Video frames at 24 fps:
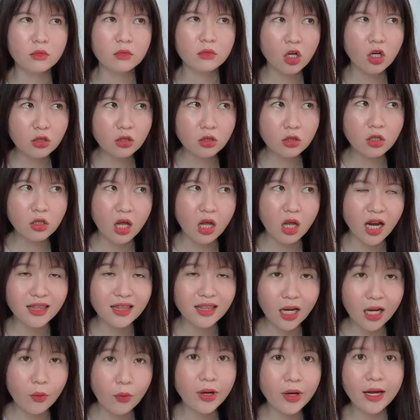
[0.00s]
có có thể là
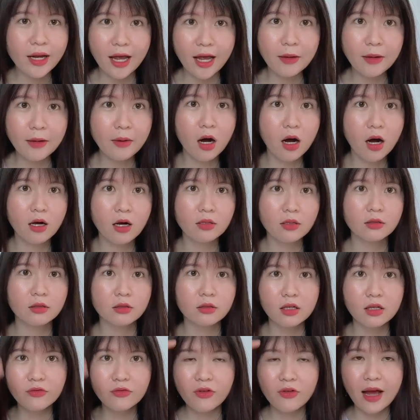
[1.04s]
tăng huyết áp hơn
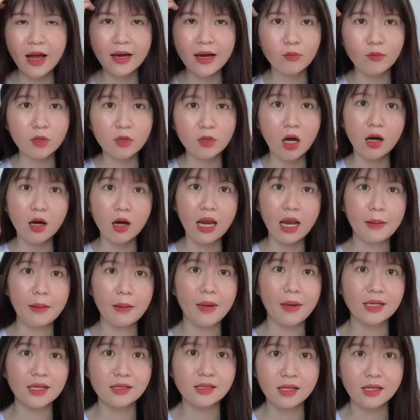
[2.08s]
nữa và đồng thời là
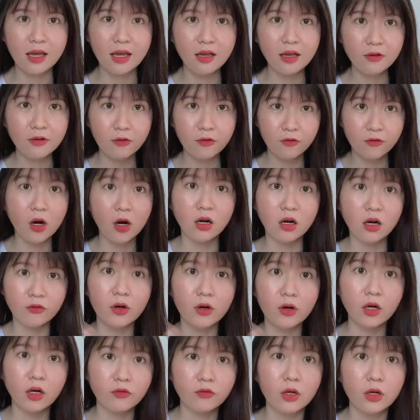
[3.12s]
mặt sẽ phần
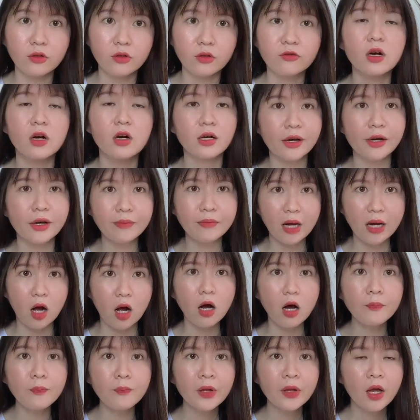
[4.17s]
phần phần phần nóng
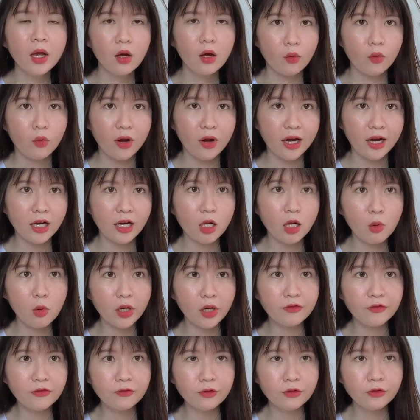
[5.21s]
đỏ ngoài ra có một
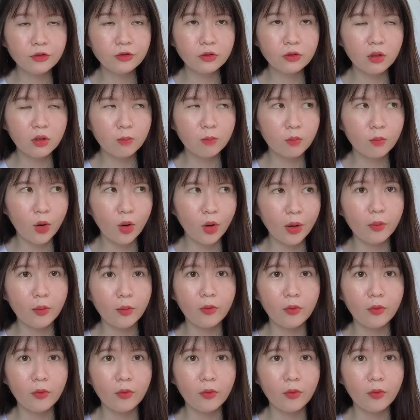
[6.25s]
cái phương ngoài,